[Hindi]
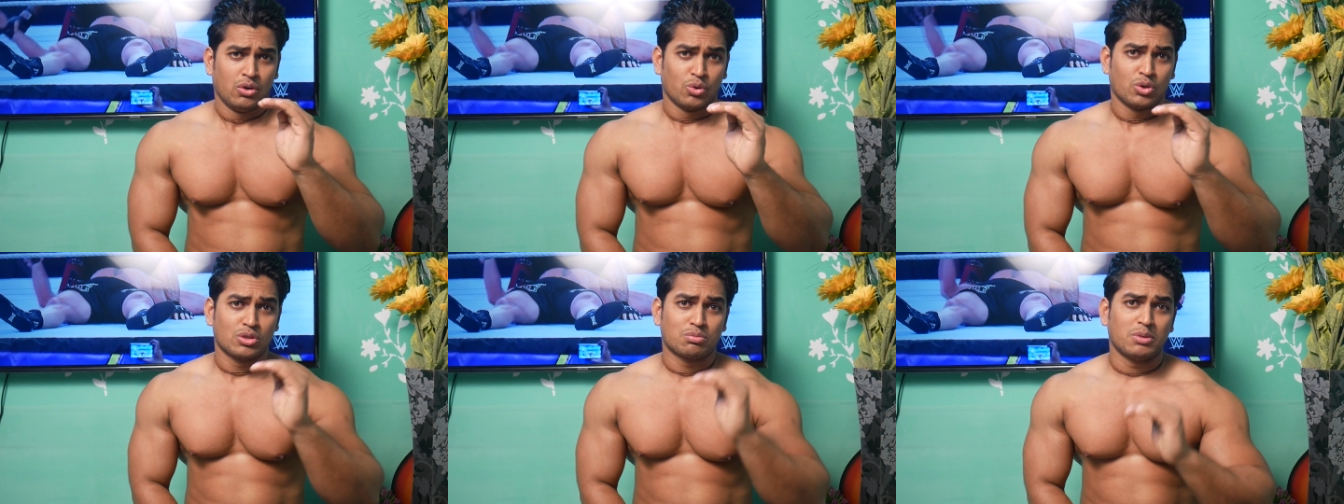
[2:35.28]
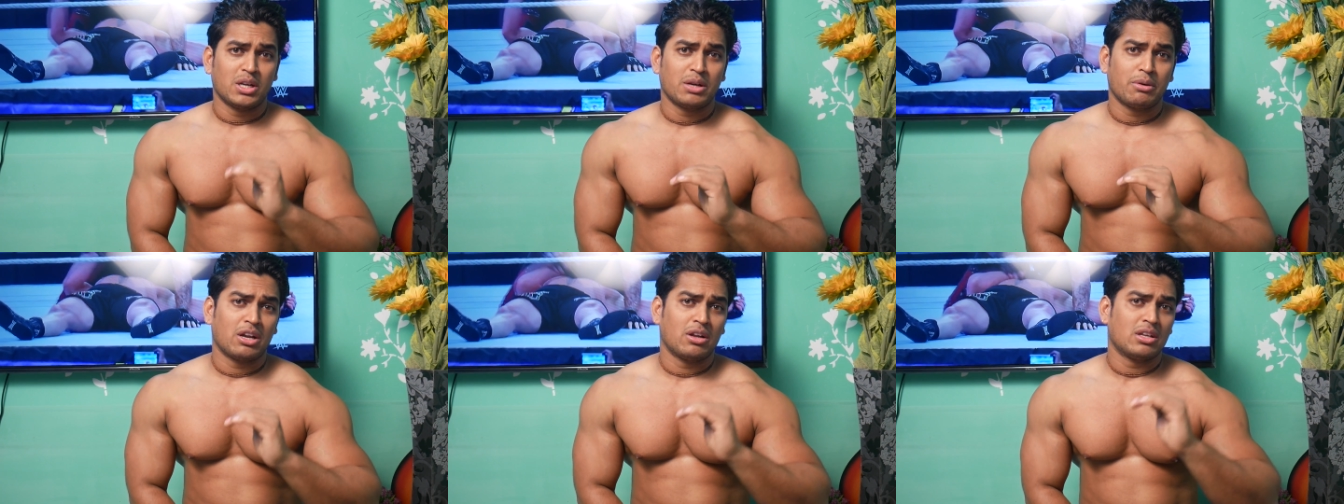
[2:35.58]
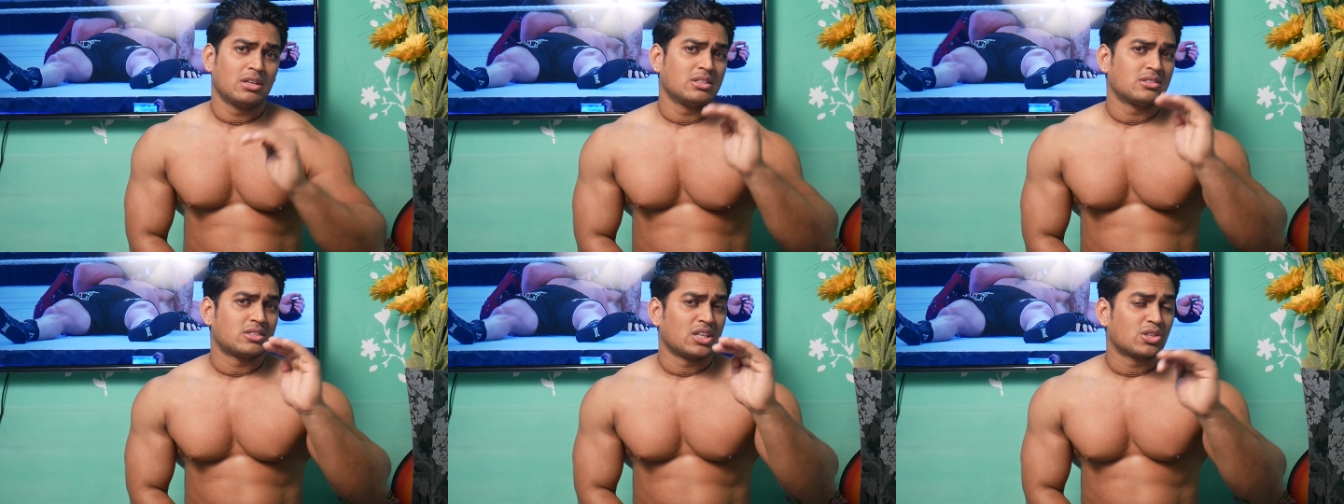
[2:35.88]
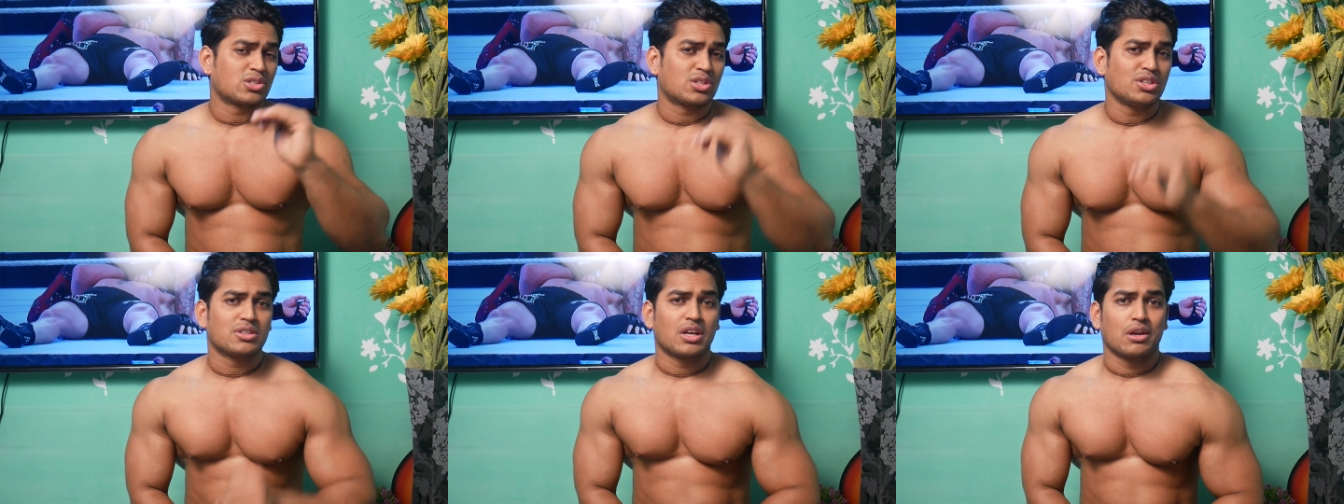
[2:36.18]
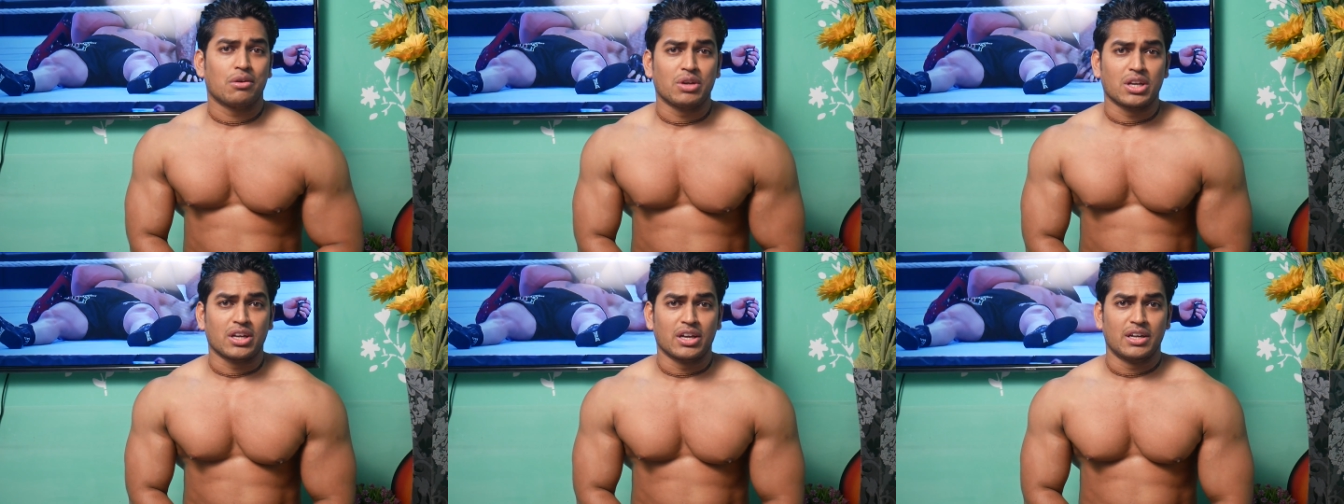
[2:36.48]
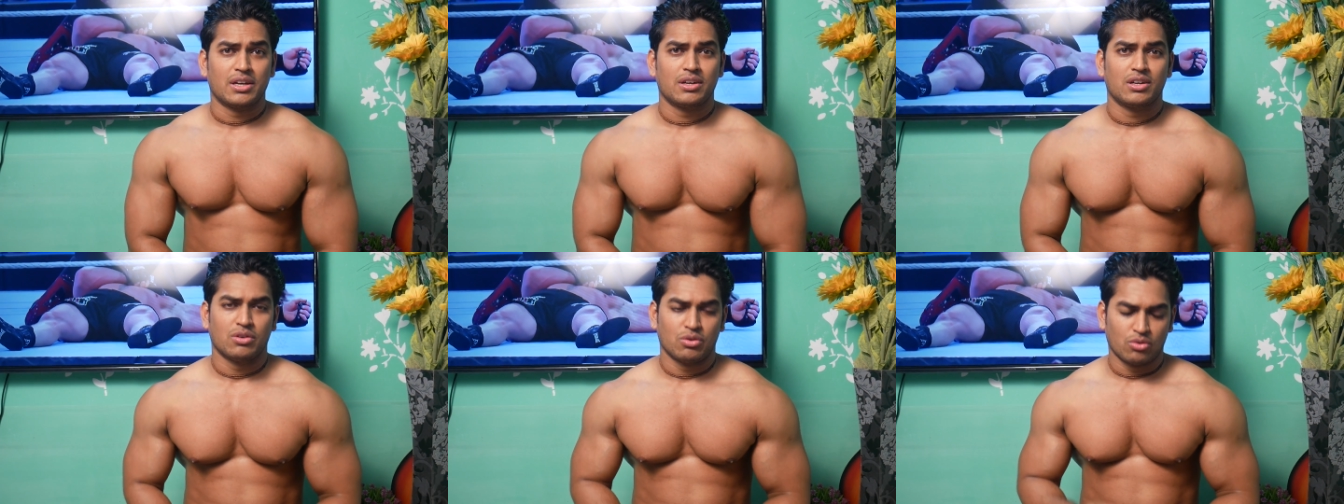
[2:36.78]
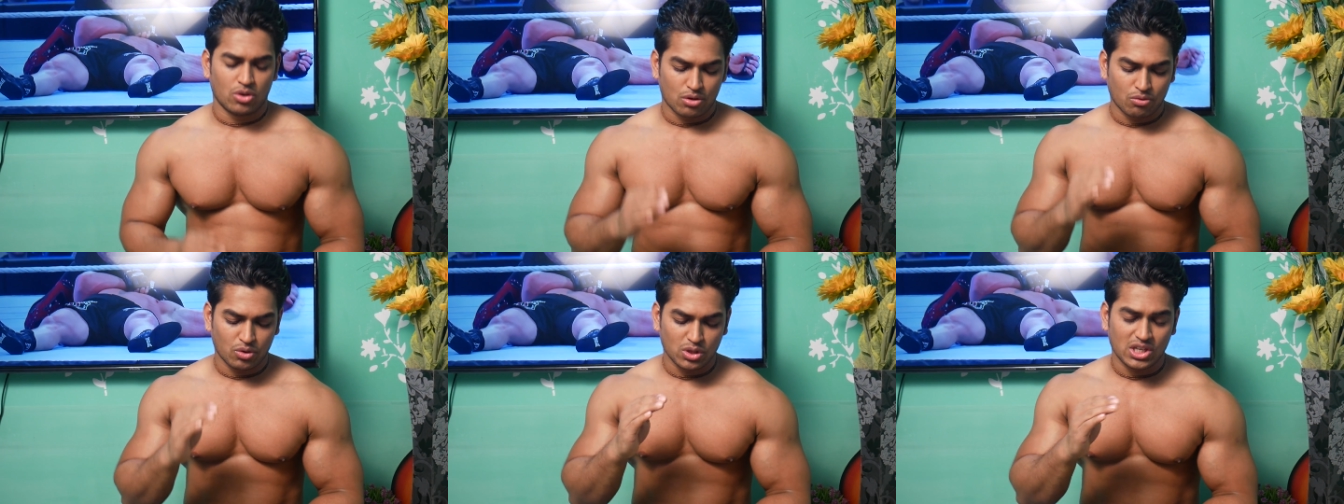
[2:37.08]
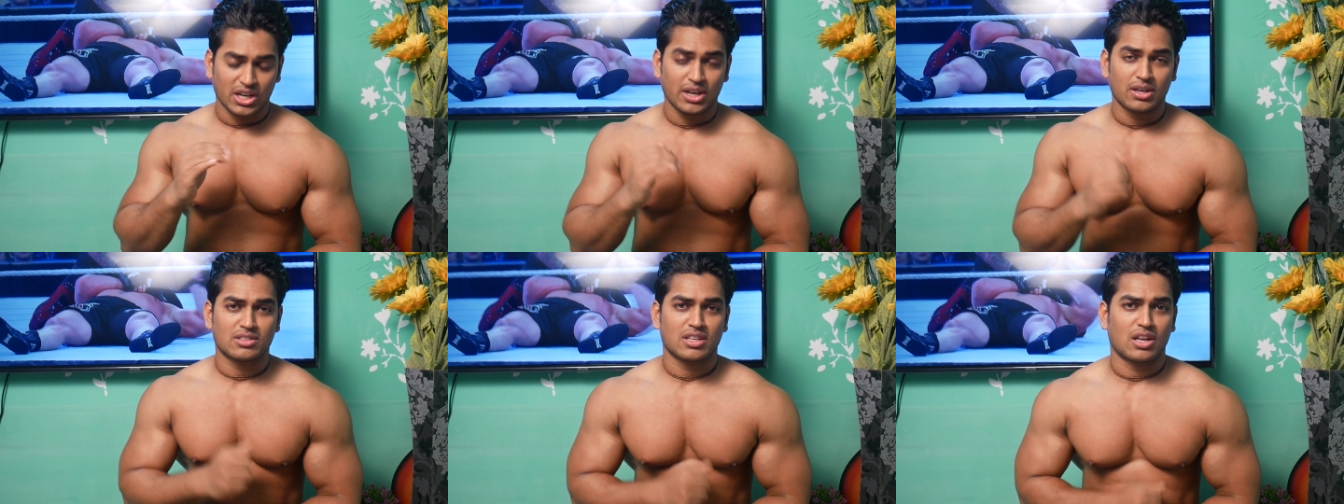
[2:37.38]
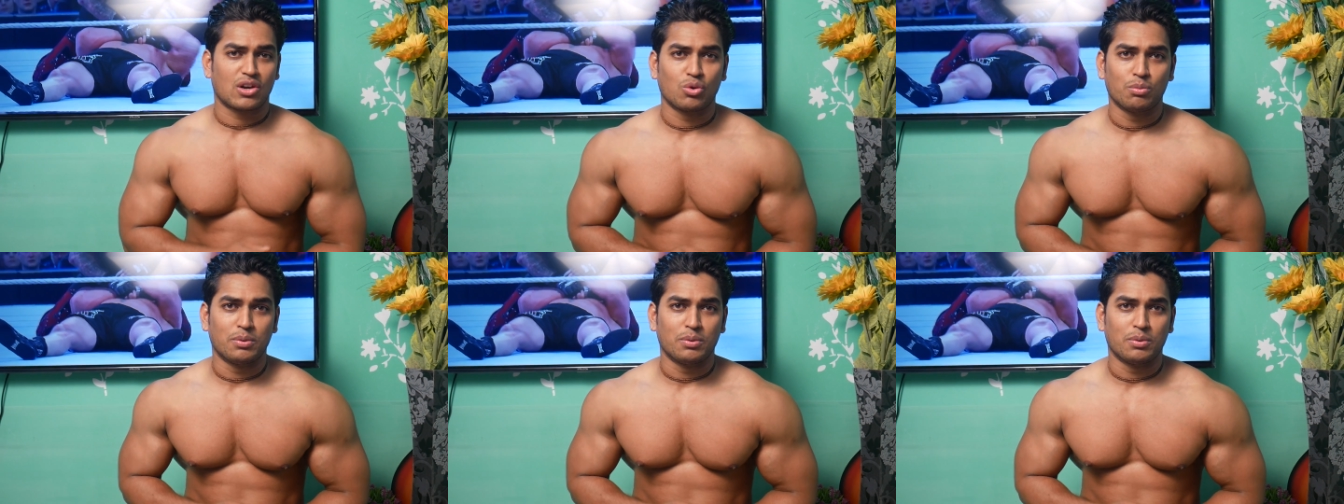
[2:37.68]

उसमें सिक्सटी सर्विंग है और वो छह हजार